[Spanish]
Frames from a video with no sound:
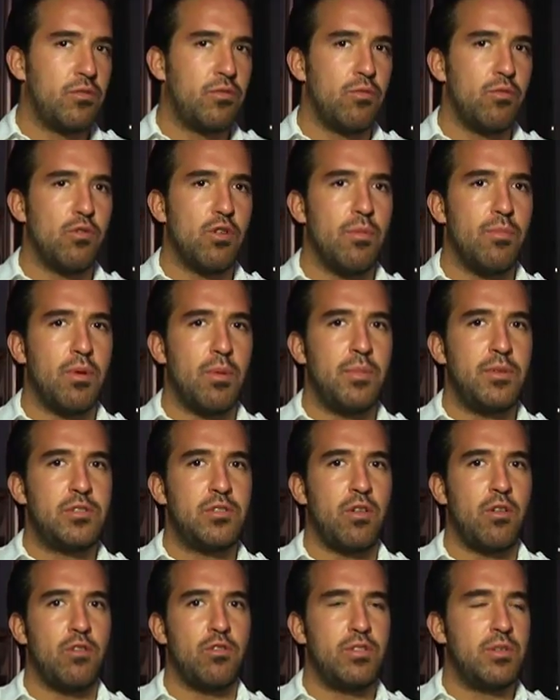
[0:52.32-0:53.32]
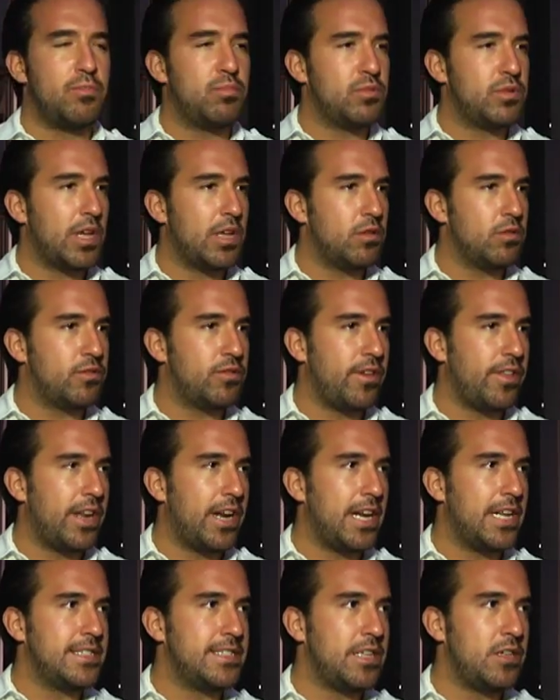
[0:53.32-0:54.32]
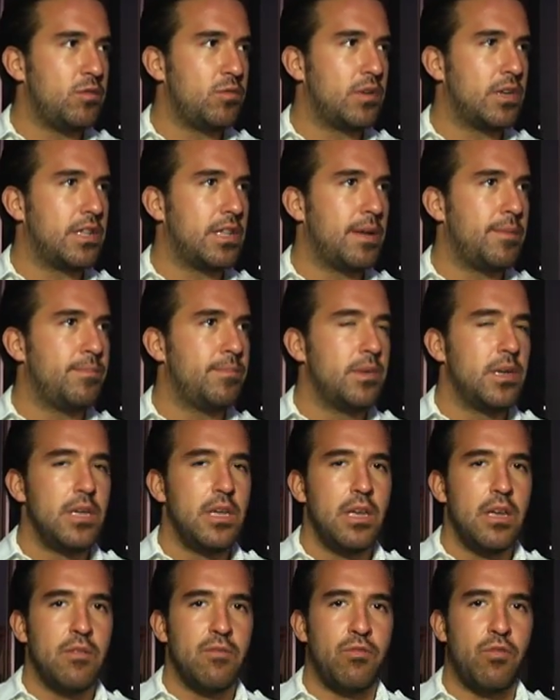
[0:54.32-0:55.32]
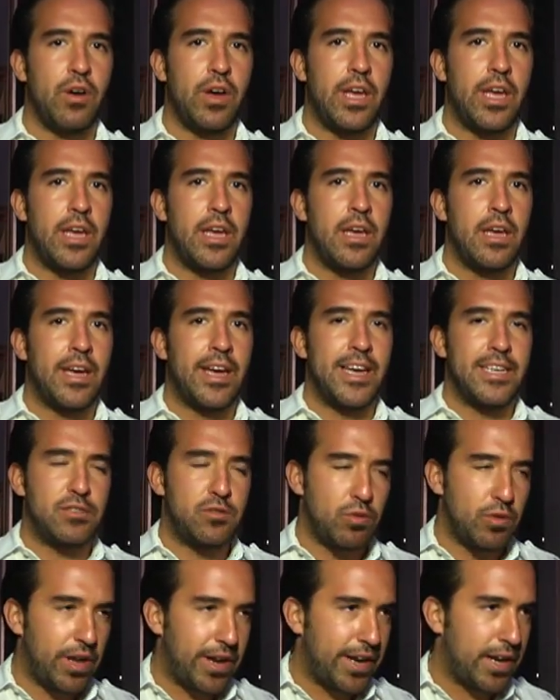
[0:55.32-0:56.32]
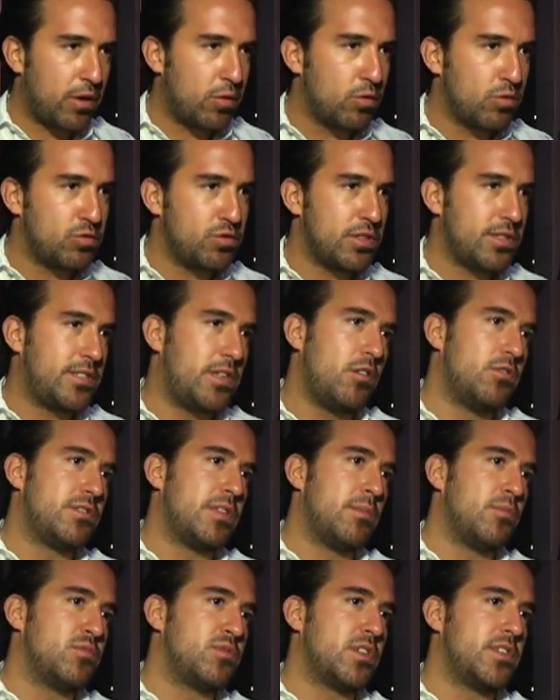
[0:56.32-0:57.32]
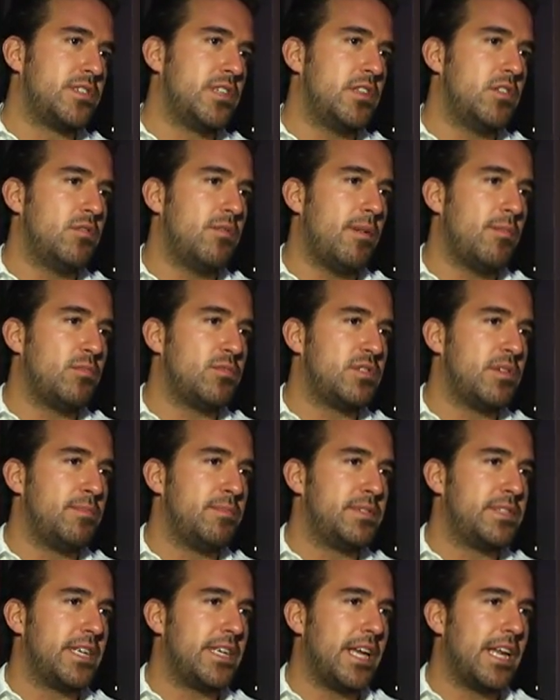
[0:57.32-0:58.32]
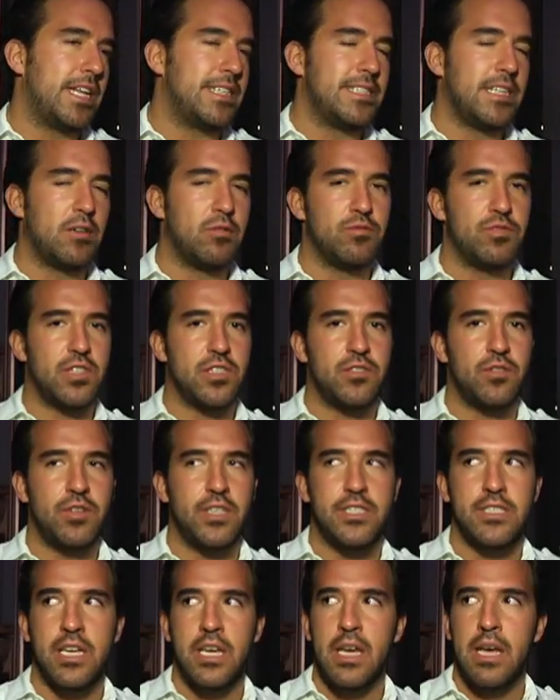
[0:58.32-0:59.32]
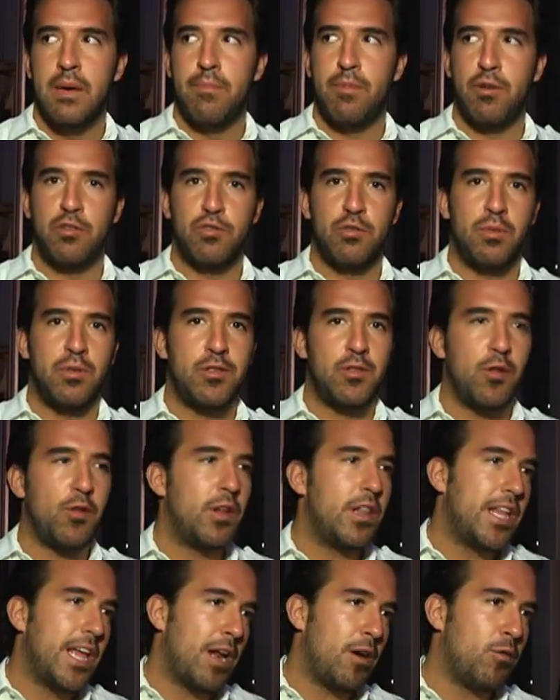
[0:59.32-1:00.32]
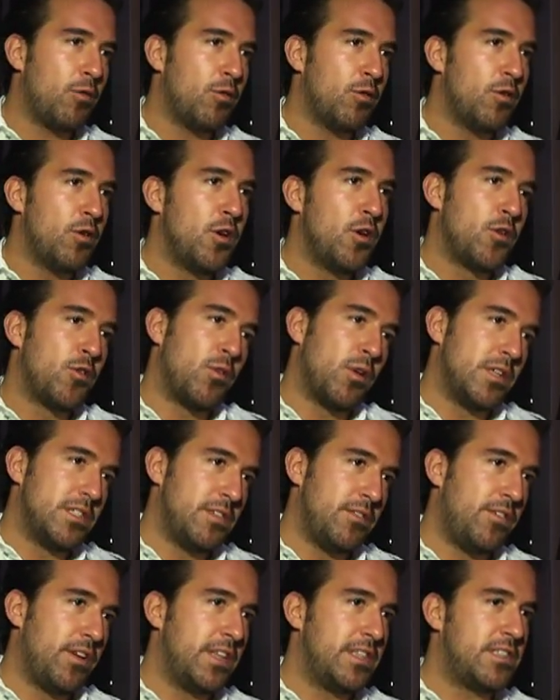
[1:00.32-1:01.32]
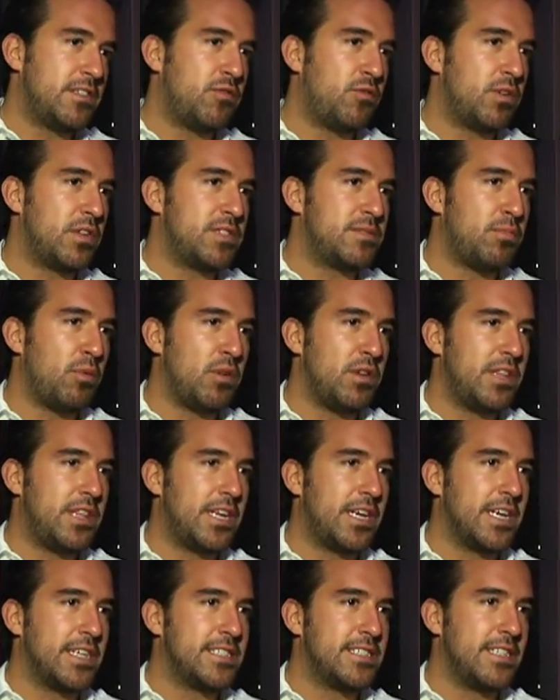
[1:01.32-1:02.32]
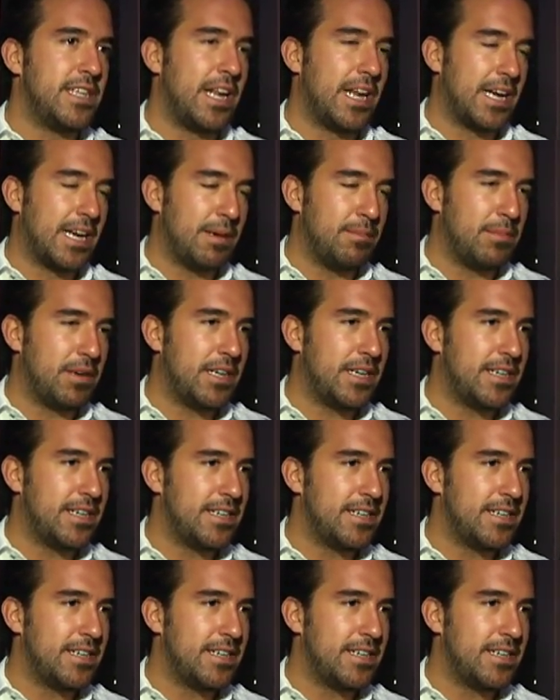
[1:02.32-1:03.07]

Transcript: Un compromiso de los diputados federales de Yucatán fue gestionar recursos, y así lo estamos haciendo, vamos a empezar ya las negociaciones, pero sobre todo el diálogo con las diferentes fuerzas políticas de la Cámara.